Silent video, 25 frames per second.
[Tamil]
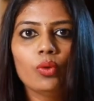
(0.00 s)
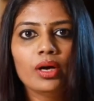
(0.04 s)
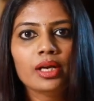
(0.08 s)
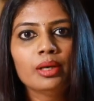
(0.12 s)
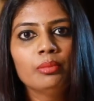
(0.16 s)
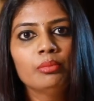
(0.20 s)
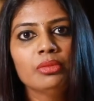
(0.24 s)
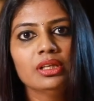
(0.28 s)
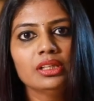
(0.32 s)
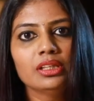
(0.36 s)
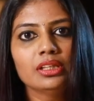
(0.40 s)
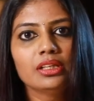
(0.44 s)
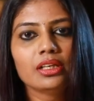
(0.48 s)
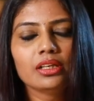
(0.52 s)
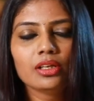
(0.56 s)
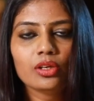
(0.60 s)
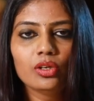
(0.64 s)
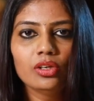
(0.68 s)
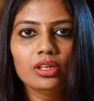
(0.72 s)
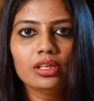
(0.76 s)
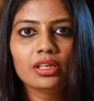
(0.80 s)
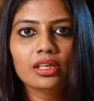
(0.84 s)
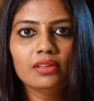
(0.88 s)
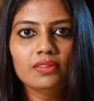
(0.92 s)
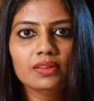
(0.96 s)
ஒன் மந்த்
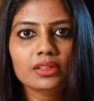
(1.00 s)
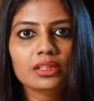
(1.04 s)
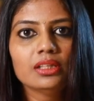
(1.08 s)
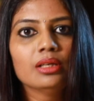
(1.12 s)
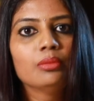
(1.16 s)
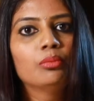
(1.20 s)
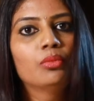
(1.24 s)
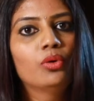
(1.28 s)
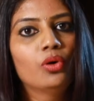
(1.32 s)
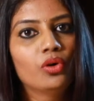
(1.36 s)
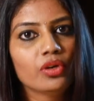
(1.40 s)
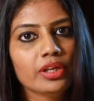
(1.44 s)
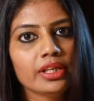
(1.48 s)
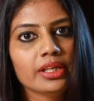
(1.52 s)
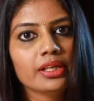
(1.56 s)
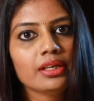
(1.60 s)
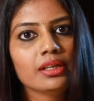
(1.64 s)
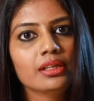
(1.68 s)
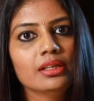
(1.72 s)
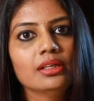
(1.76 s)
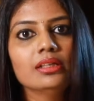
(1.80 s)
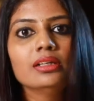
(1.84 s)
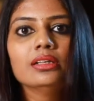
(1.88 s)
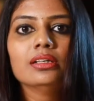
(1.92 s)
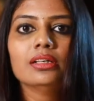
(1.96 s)
ரெகுலராக வந்து நான்
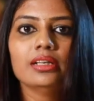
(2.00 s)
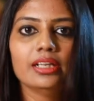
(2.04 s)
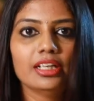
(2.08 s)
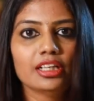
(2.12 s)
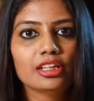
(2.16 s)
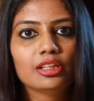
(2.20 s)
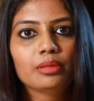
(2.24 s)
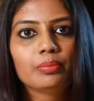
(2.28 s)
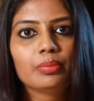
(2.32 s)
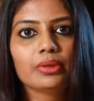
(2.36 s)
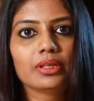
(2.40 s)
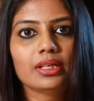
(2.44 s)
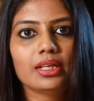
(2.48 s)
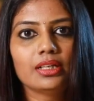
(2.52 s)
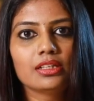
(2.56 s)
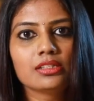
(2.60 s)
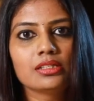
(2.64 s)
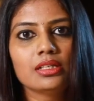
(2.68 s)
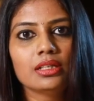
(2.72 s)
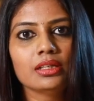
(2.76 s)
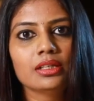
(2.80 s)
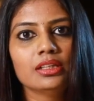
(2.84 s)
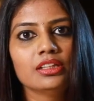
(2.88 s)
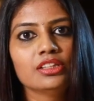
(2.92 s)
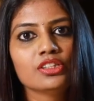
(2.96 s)
மார்னிங்கில் எடுத்துப்பேன்
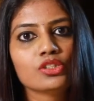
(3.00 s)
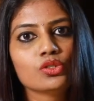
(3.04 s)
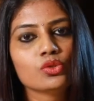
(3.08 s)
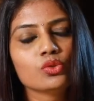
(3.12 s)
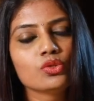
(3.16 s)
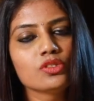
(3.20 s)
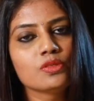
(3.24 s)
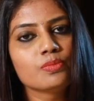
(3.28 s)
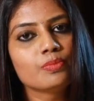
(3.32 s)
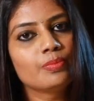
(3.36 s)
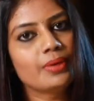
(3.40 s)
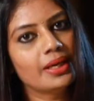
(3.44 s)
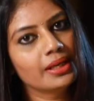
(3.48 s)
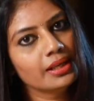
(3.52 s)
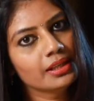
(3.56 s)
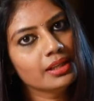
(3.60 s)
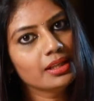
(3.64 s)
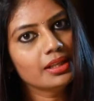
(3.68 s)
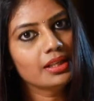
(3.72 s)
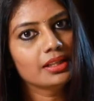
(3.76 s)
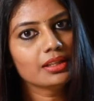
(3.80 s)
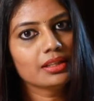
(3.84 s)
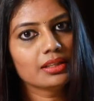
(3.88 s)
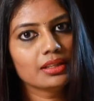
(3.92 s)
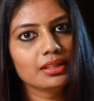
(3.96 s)
கரிசலாங்கண்ணி ஜூஸ்
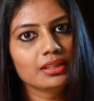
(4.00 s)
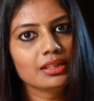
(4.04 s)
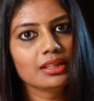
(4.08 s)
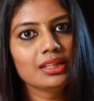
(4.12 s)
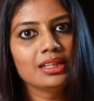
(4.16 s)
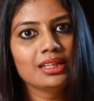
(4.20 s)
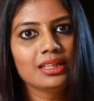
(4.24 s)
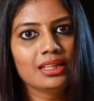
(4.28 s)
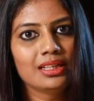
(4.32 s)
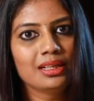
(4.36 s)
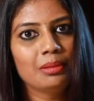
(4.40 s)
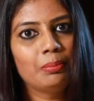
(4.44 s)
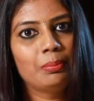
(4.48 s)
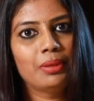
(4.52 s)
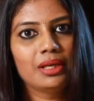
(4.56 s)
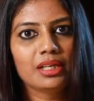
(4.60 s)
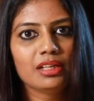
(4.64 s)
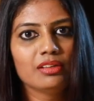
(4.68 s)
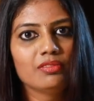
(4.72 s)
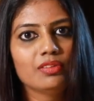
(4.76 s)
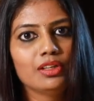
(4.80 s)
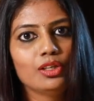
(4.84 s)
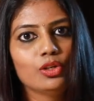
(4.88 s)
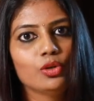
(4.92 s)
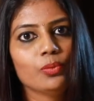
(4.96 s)
பனங்கற்கண்டு இல்லைன்னா
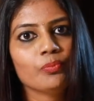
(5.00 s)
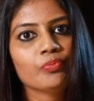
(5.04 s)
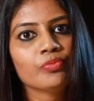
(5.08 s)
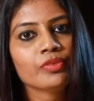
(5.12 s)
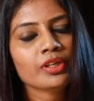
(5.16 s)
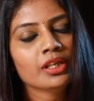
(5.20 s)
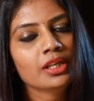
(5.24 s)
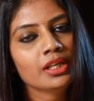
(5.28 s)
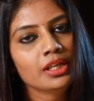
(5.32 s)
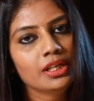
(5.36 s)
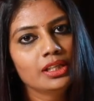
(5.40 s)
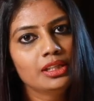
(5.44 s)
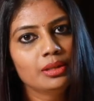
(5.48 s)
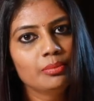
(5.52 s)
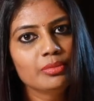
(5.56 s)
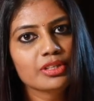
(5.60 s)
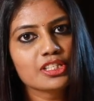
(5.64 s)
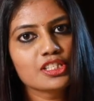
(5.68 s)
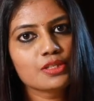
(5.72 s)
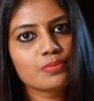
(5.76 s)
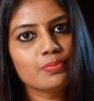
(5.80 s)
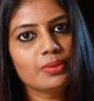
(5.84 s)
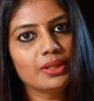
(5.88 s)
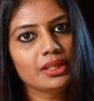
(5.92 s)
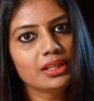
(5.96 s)
பனை வெல்லம் இதை
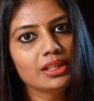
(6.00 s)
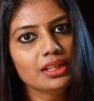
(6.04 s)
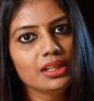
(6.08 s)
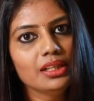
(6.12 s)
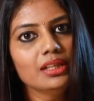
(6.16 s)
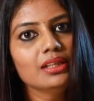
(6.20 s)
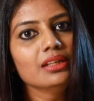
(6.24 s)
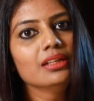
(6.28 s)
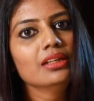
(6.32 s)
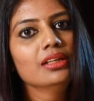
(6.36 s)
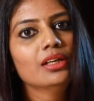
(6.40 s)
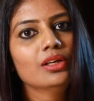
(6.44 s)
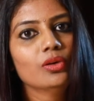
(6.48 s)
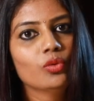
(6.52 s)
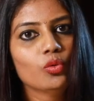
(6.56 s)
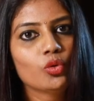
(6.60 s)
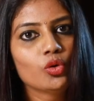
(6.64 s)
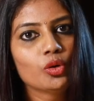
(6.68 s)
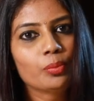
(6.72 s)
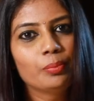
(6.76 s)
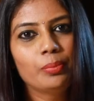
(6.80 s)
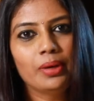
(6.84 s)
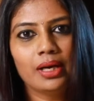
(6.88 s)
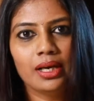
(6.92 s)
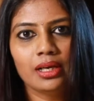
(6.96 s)
மிக்ஸ் பண்ணி
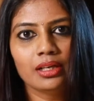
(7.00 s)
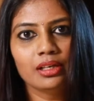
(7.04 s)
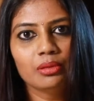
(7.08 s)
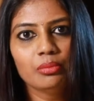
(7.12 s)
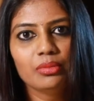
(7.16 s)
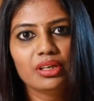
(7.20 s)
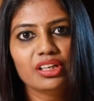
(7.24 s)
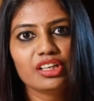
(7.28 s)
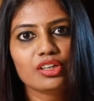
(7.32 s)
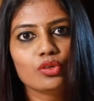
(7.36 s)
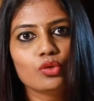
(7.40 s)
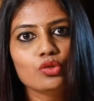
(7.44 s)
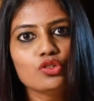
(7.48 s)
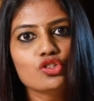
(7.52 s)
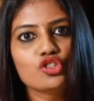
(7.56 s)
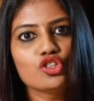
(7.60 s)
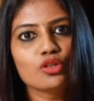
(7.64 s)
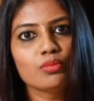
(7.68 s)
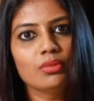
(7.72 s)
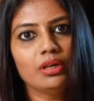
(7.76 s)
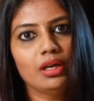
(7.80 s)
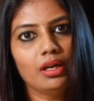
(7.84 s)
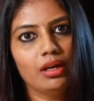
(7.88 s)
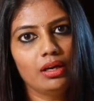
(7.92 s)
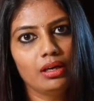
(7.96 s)
ஒரு பானு மாதிரி
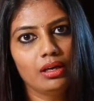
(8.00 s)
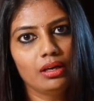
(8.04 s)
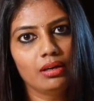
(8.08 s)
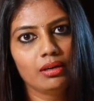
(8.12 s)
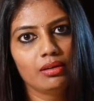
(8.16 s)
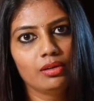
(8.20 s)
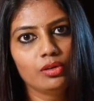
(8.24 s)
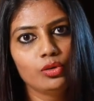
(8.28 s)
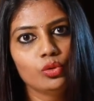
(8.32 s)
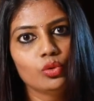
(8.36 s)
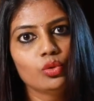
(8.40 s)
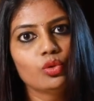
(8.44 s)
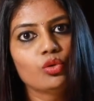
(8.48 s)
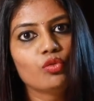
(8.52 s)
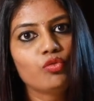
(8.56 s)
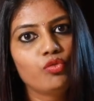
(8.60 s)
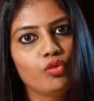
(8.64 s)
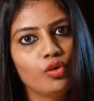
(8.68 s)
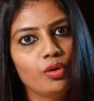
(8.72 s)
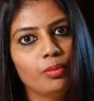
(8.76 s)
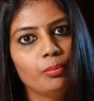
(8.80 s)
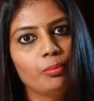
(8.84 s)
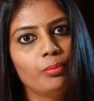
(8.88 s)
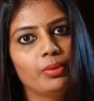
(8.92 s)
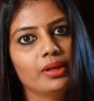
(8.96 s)
கொஞ்சமாக லூப்
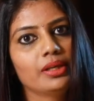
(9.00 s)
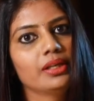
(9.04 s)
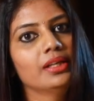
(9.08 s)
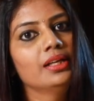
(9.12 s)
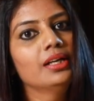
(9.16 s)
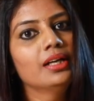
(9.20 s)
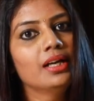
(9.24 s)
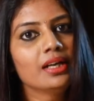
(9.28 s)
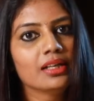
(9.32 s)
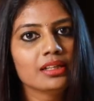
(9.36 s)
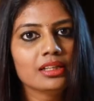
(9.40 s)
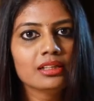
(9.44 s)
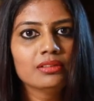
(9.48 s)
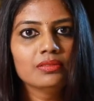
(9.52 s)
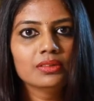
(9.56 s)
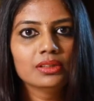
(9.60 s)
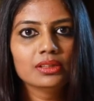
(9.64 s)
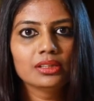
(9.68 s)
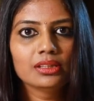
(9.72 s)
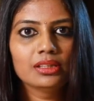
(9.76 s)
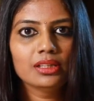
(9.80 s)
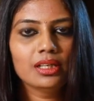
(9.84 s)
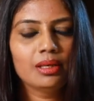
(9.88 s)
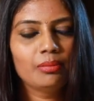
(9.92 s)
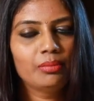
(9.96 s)
வார்ம் பண்ணி அதை
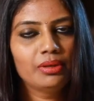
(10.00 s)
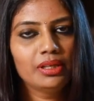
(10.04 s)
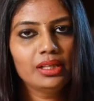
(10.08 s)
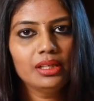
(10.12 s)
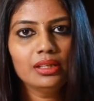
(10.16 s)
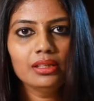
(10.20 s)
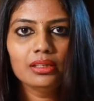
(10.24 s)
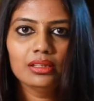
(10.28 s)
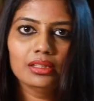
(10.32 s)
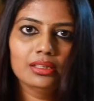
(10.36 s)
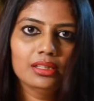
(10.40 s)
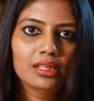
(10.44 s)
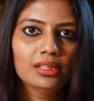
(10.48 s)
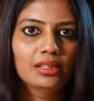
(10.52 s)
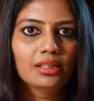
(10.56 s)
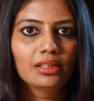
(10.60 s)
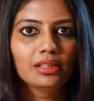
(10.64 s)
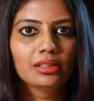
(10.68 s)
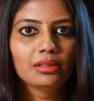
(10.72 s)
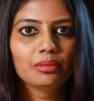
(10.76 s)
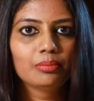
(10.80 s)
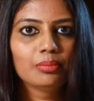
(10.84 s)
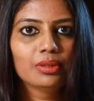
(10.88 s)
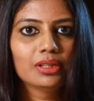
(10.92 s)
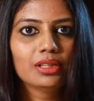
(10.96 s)
வந்துட்டு அப்படியே நான்
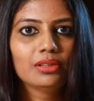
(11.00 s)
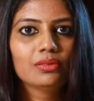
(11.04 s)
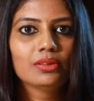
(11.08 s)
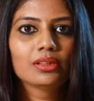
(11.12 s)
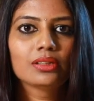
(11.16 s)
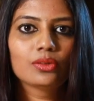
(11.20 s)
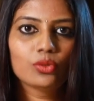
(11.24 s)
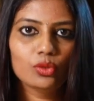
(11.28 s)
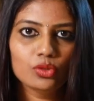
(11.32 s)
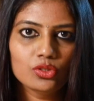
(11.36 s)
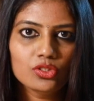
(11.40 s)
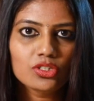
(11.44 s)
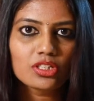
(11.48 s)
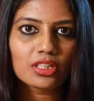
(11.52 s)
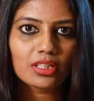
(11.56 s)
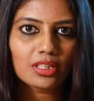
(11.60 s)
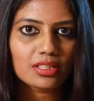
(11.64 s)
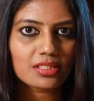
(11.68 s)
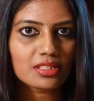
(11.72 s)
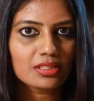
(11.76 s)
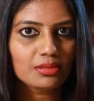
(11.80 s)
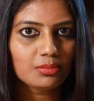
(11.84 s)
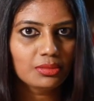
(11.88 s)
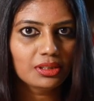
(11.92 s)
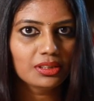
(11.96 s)
ட்ரிங்க் பண்ணிப்பேன் கொஞ்சம்
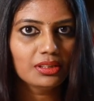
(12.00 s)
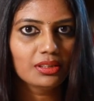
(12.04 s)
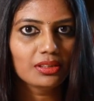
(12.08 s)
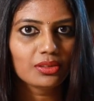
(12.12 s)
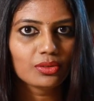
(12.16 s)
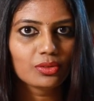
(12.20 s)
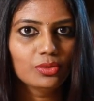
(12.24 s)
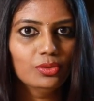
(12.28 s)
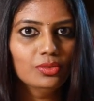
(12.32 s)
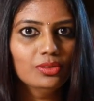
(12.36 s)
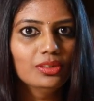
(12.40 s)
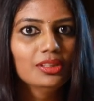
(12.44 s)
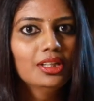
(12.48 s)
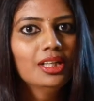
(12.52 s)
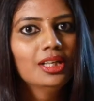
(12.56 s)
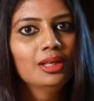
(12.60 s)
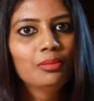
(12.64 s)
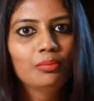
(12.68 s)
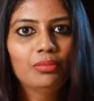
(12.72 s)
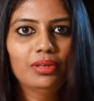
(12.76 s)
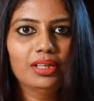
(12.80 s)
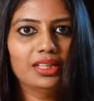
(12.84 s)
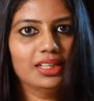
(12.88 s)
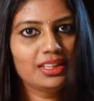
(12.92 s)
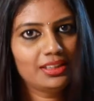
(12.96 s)
கஷ்டமாக தான் இருக்கும்
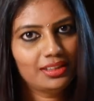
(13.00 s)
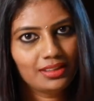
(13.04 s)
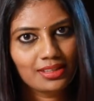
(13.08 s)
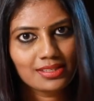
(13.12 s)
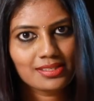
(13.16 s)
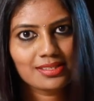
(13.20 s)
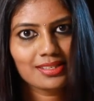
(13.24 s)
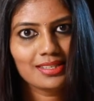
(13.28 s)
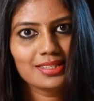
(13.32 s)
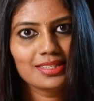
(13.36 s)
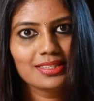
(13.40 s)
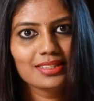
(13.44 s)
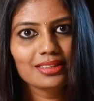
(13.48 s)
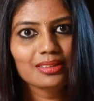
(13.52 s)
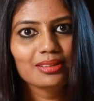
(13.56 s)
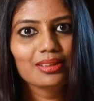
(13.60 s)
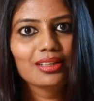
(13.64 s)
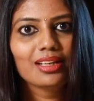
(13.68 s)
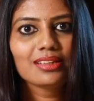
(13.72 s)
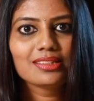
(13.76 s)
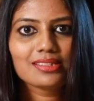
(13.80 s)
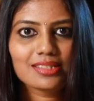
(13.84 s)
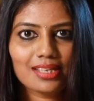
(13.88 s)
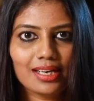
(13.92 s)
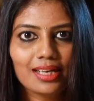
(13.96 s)
பட் அதை நான் செய்தேன்
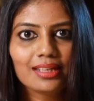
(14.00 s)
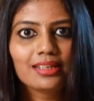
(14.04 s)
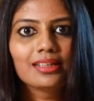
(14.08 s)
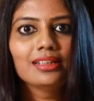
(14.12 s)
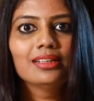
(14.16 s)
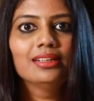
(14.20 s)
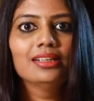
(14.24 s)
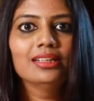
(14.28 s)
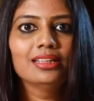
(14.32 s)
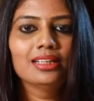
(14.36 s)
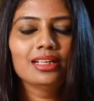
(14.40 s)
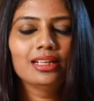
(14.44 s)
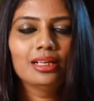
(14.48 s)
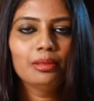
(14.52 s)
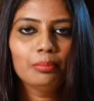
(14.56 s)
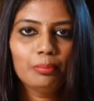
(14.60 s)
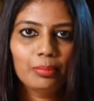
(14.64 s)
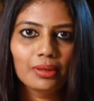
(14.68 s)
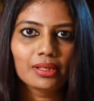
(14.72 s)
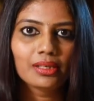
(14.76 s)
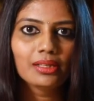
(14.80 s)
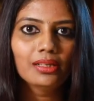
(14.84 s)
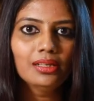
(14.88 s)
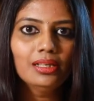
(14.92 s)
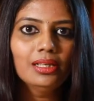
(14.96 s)
ஸ்டார்டிங்கில் இதெல்லாம்
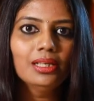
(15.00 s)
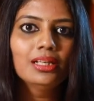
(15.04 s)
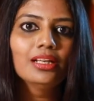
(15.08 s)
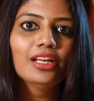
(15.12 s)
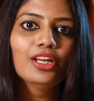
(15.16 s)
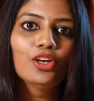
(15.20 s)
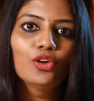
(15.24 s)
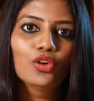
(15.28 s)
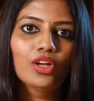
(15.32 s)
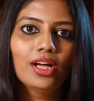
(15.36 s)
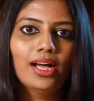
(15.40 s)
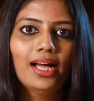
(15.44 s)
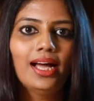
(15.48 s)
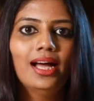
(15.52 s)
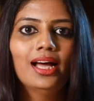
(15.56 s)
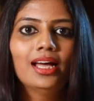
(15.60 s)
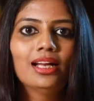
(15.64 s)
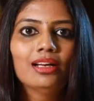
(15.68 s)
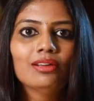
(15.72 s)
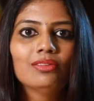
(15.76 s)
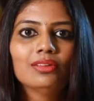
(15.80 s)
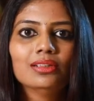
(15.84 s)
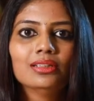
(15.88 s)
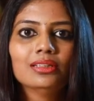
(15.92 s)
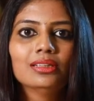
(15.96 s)
பண்ணி என்னோடய
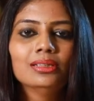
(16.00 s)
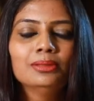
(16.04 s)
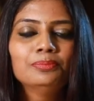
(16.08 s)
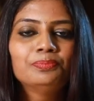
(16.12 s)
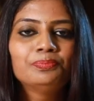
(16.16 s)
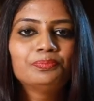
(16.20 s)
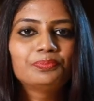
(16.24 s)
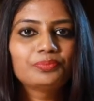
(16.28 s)
ஹேரை வந்து